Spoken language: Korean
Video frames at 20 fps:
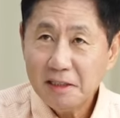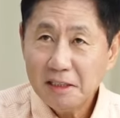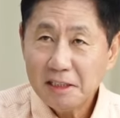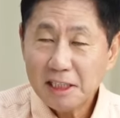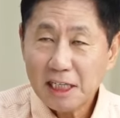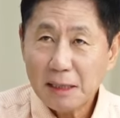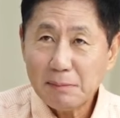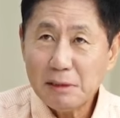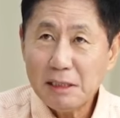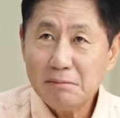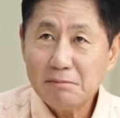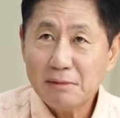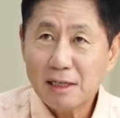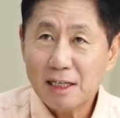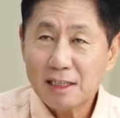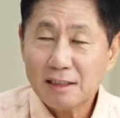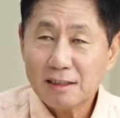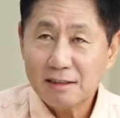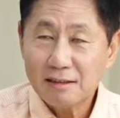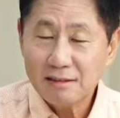
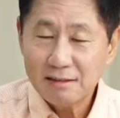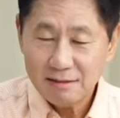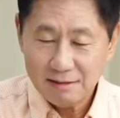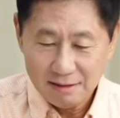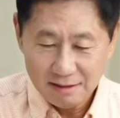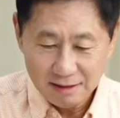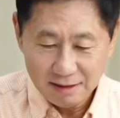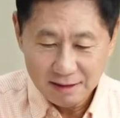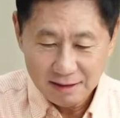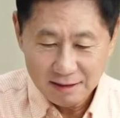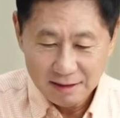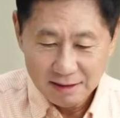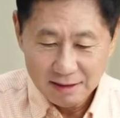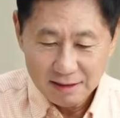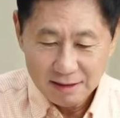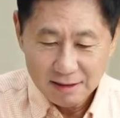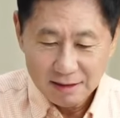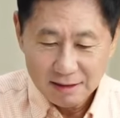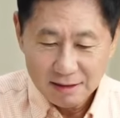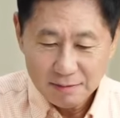3인만
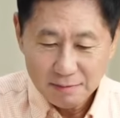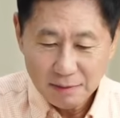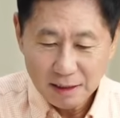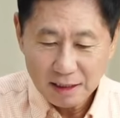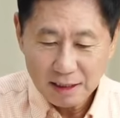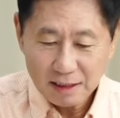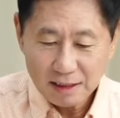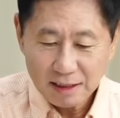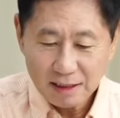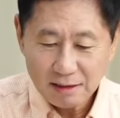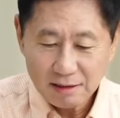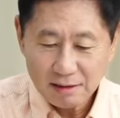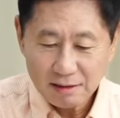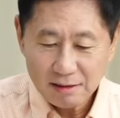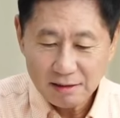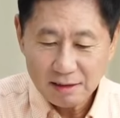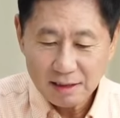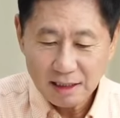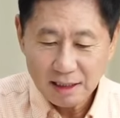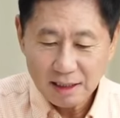만난다
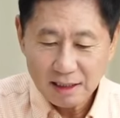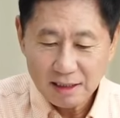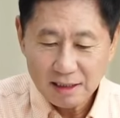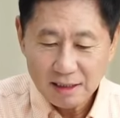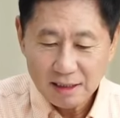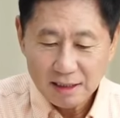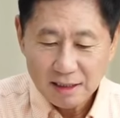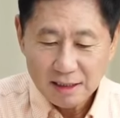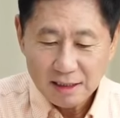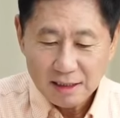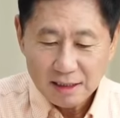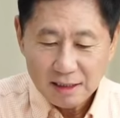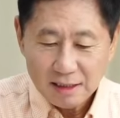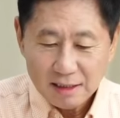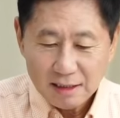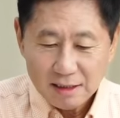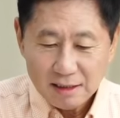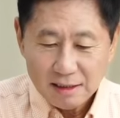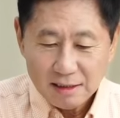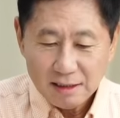그러는데
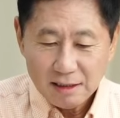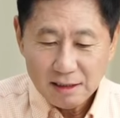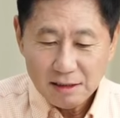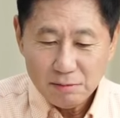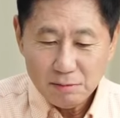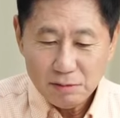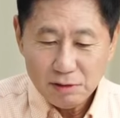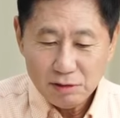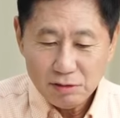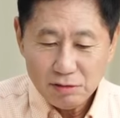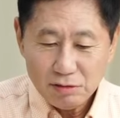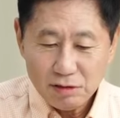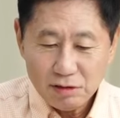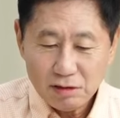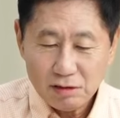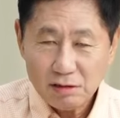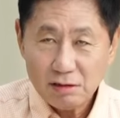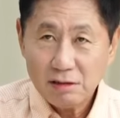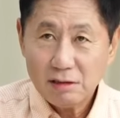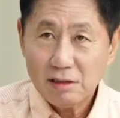하여튼 뭐
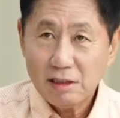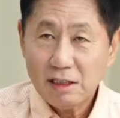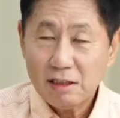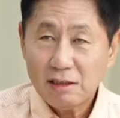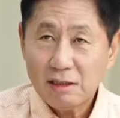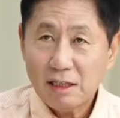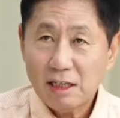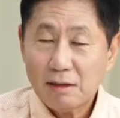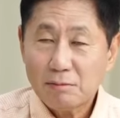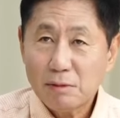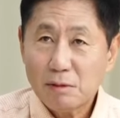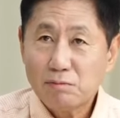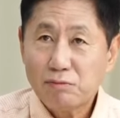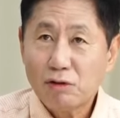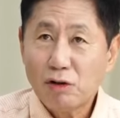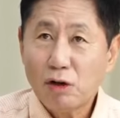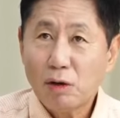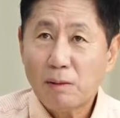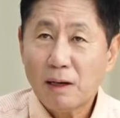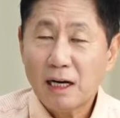윤석열이 그래 한번
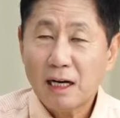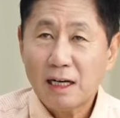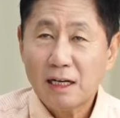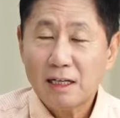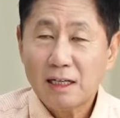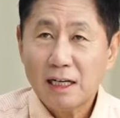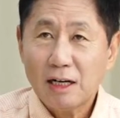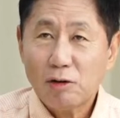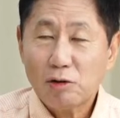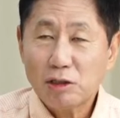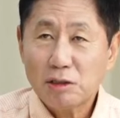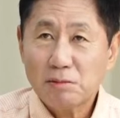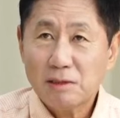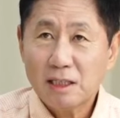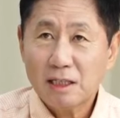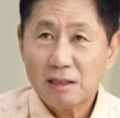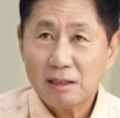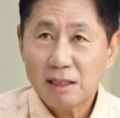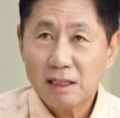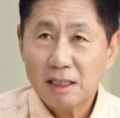불러봐 하고
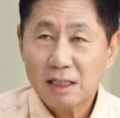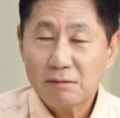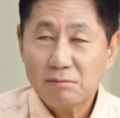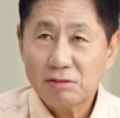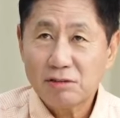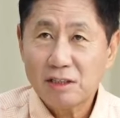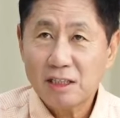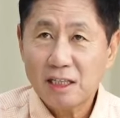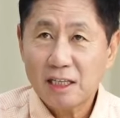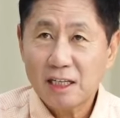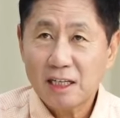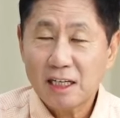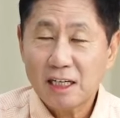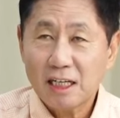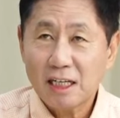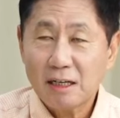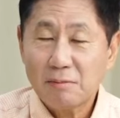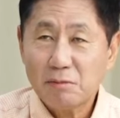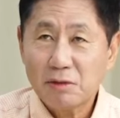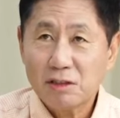싶다 그러니까 무슨 얘기
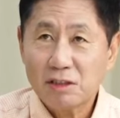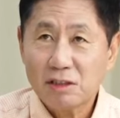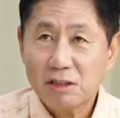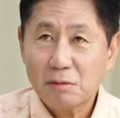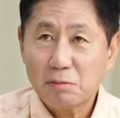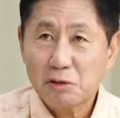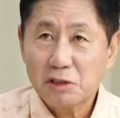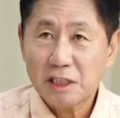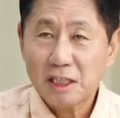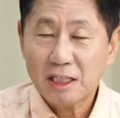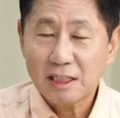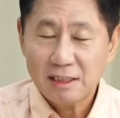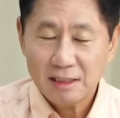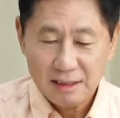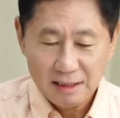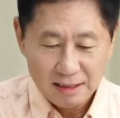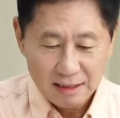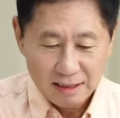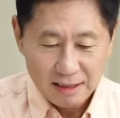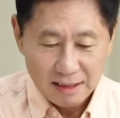하나 한번 들어보자
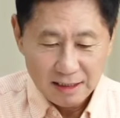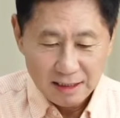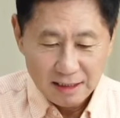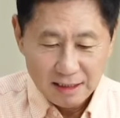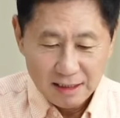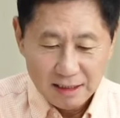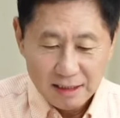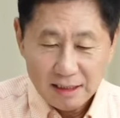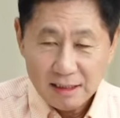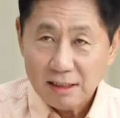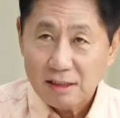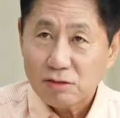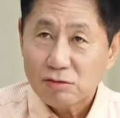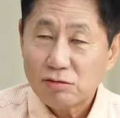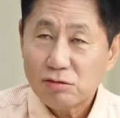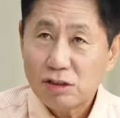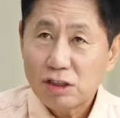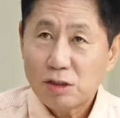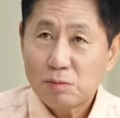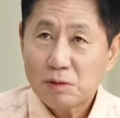
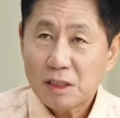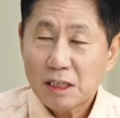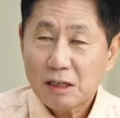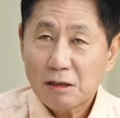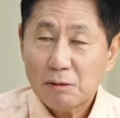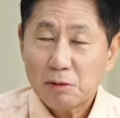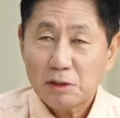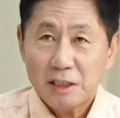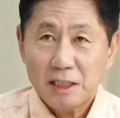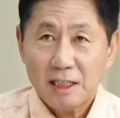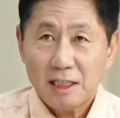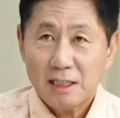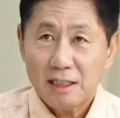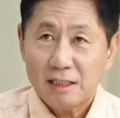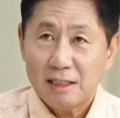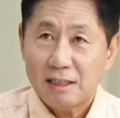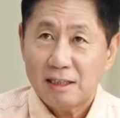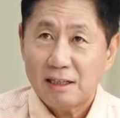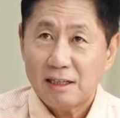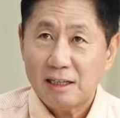군기 좀
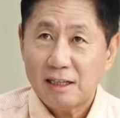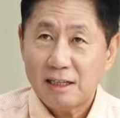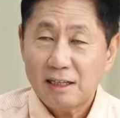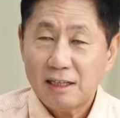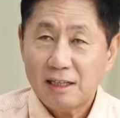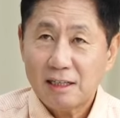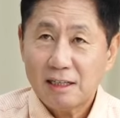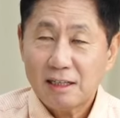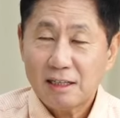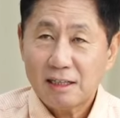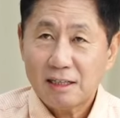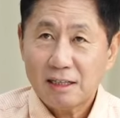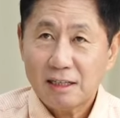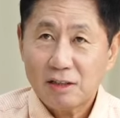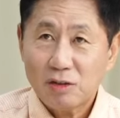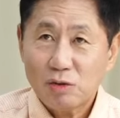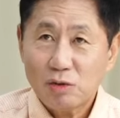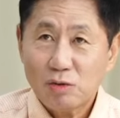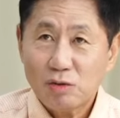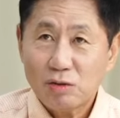잡아보자 아,
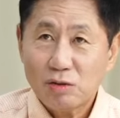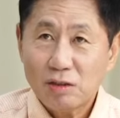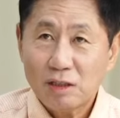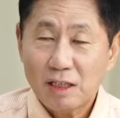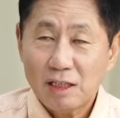한동훈은